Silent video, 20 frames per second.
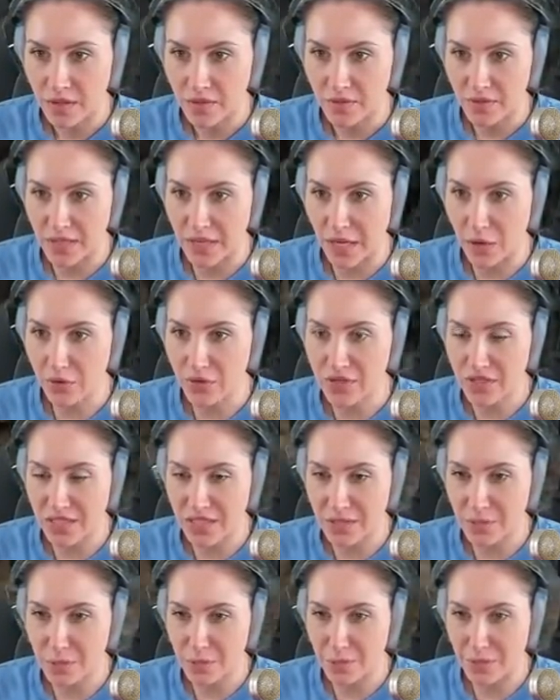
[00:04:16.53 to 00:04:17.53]
Wie laufe ich
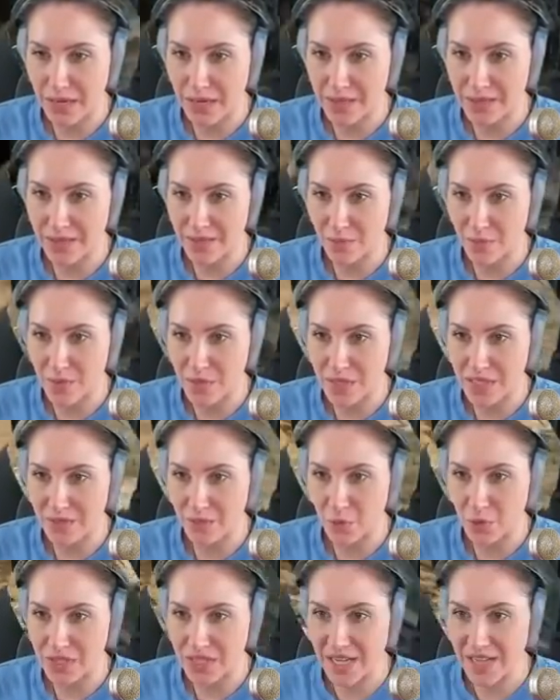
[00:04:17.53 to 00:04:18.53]
jetzt mit meinen... Wie
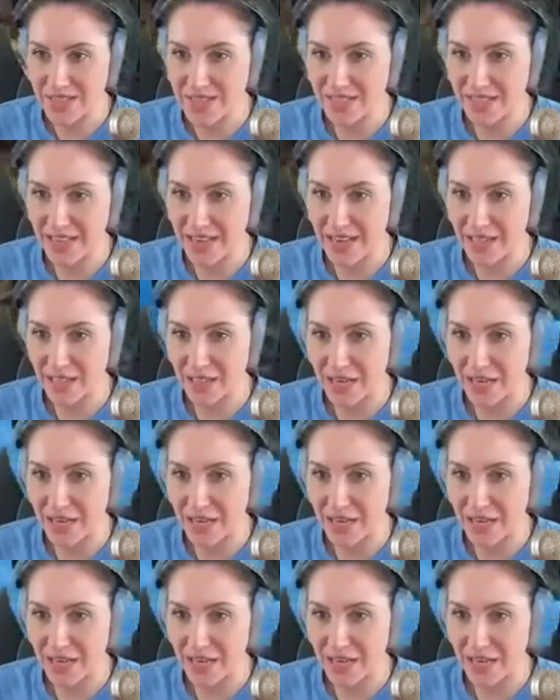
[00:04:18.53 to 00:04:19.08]
ich wohl jetzt gerade